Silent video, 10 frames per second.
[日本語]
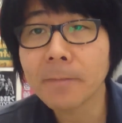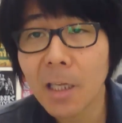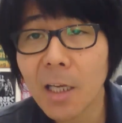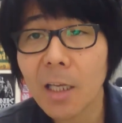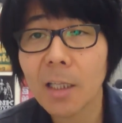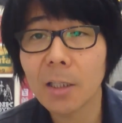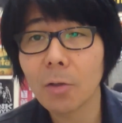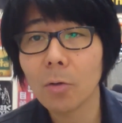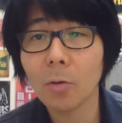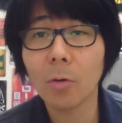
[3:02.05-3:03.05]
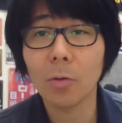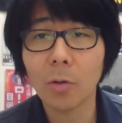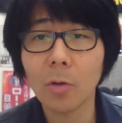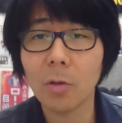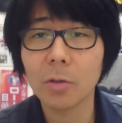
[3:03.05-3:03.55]
ねの方
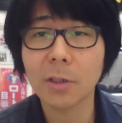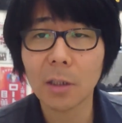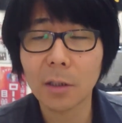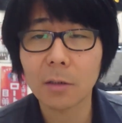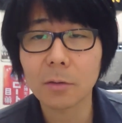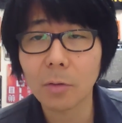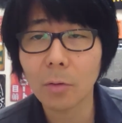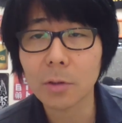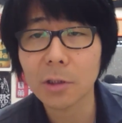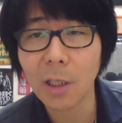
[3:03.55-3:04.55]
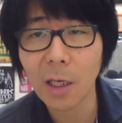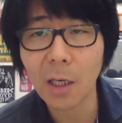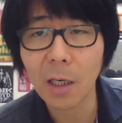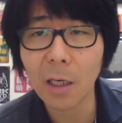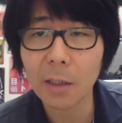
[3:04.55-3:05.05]
のチャンネル登録
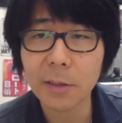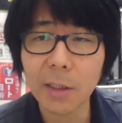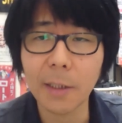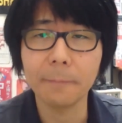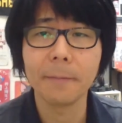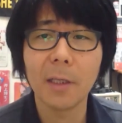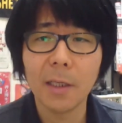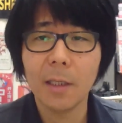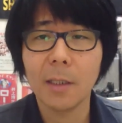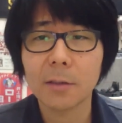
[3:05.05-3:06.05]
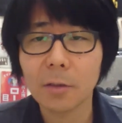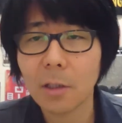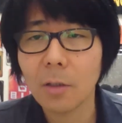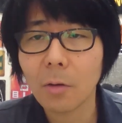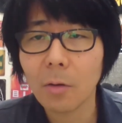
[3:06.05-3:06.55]
が1000人、そ
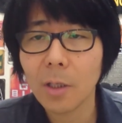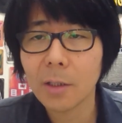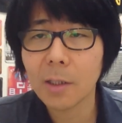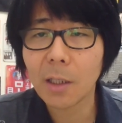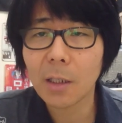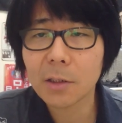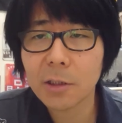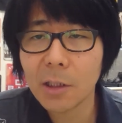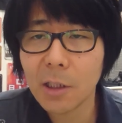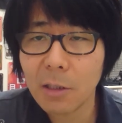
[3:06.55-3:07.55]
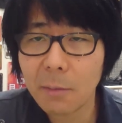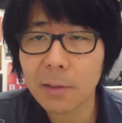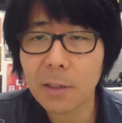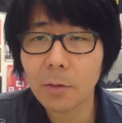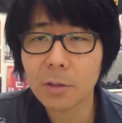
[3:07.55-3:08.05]
れを超えた暁には
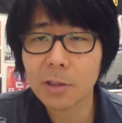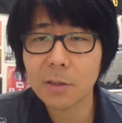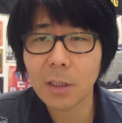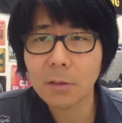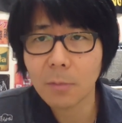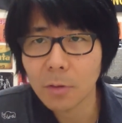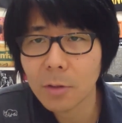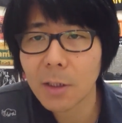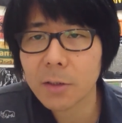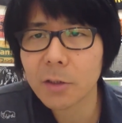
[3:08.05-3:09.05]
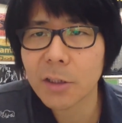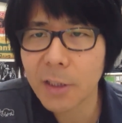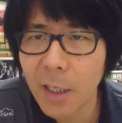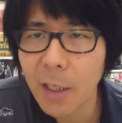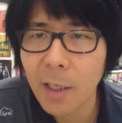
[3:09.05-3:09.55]
また独身ナウも復活し
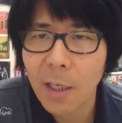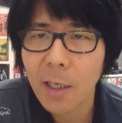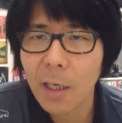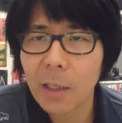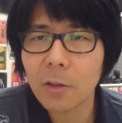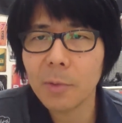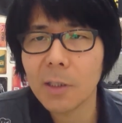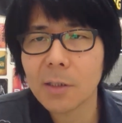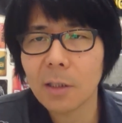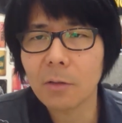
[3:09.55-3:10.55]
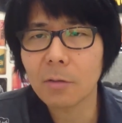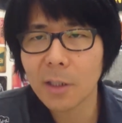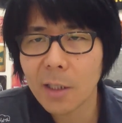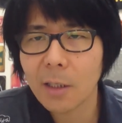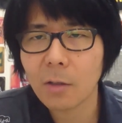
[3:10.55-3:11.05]
て、あと皆さんと
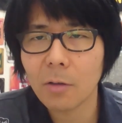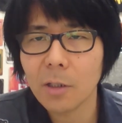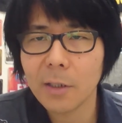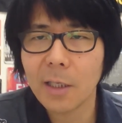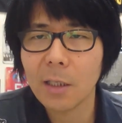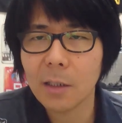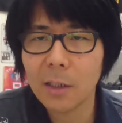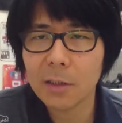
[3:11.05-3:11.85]
ねこれでね、